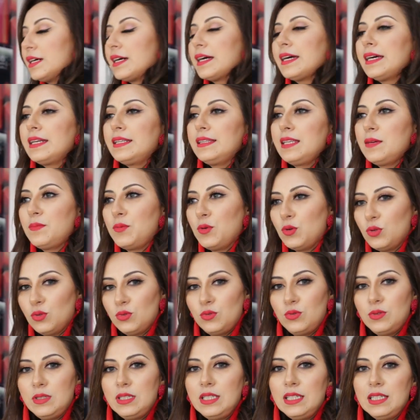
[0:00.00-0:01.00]
غير دي
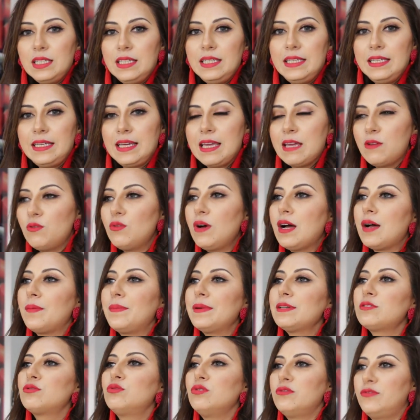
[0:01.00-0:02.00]
برودوي اللي كانوا
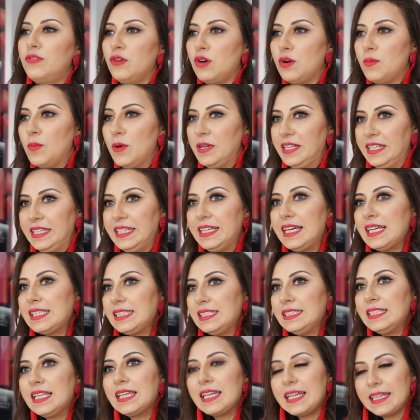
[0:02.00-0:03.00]
اباز دو فورمول يعني
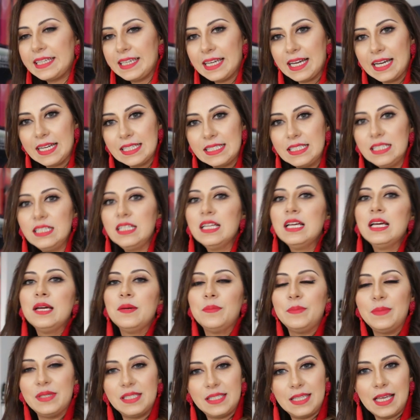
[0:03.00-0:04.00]
كانت عندنا لا كيراتين
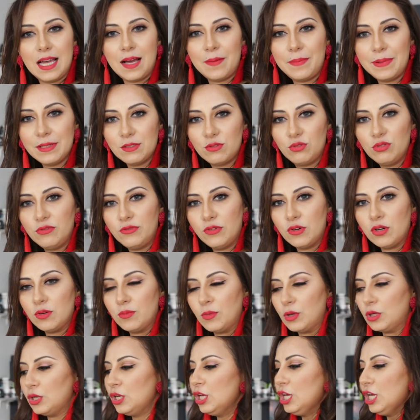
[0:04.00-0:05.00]
مي سي اباز دو
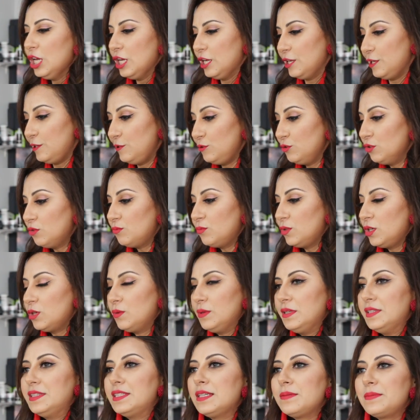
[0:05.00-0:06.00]
فورمول اليوم
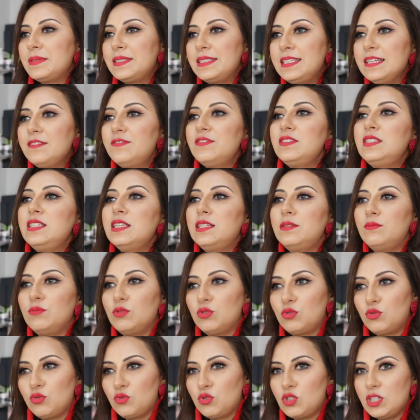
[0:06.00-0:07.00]
لو عندنا بزاف ديال
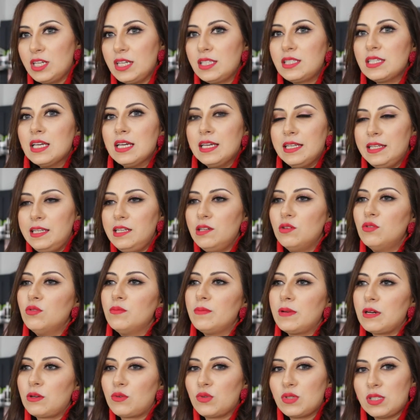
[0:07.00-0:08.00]
المنتوجات اللي
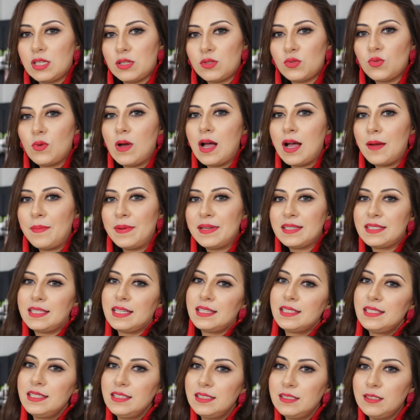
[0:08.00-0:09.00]
هما كو سوا اباز
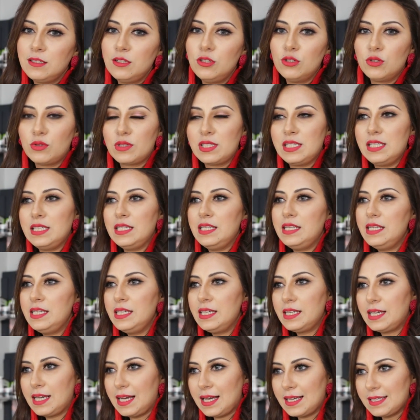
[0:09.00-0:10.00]
داسيد
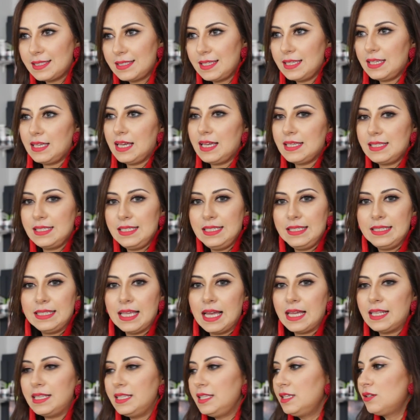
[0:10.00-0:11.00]
غليوكسيليك اسيد
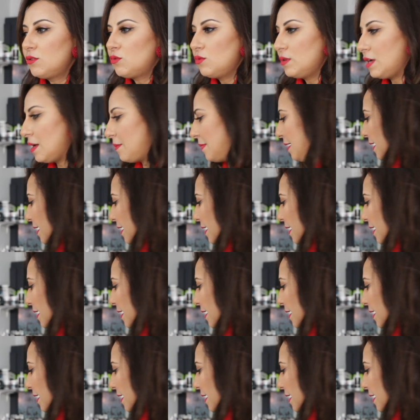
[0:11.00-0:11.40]
تانيك ولا